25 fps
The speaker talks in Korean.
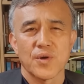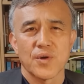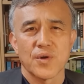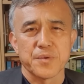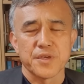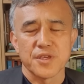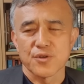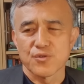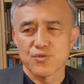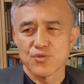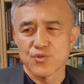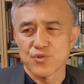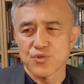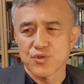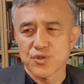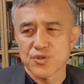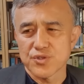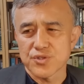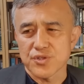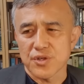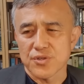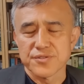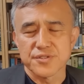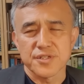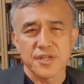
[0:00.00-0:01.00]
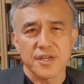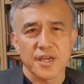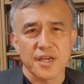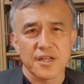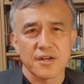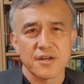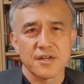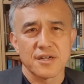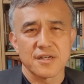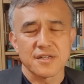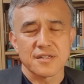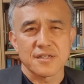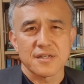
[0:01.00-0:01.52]
미국은 전
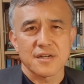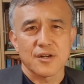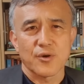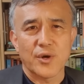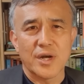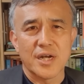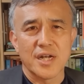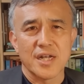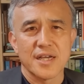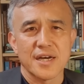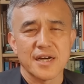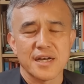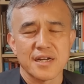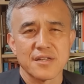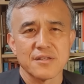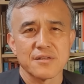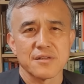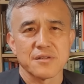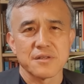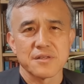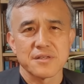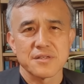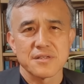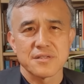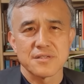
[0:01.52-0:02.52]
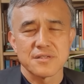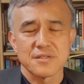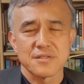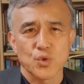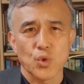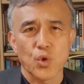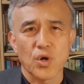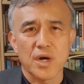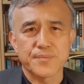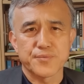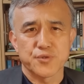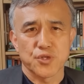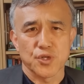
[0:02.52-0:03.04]
세계를 관리하는
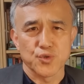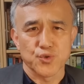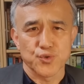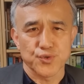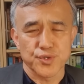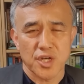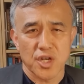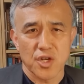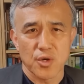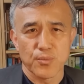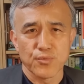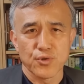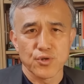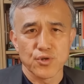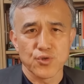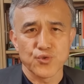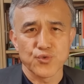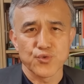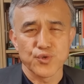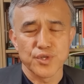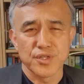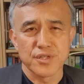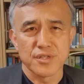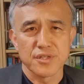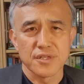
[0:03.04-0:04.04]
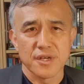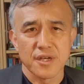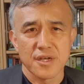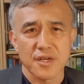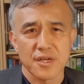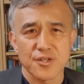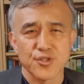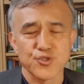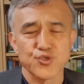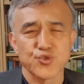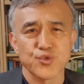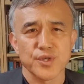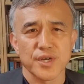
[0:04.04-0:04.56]
통합 전투사령부를 두고 있는데
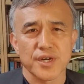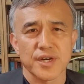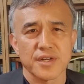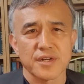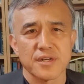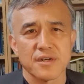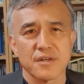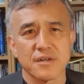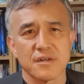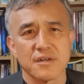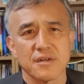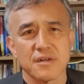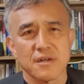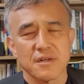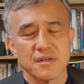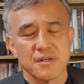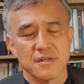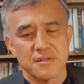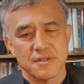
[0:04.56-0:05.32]
그 중에 하나가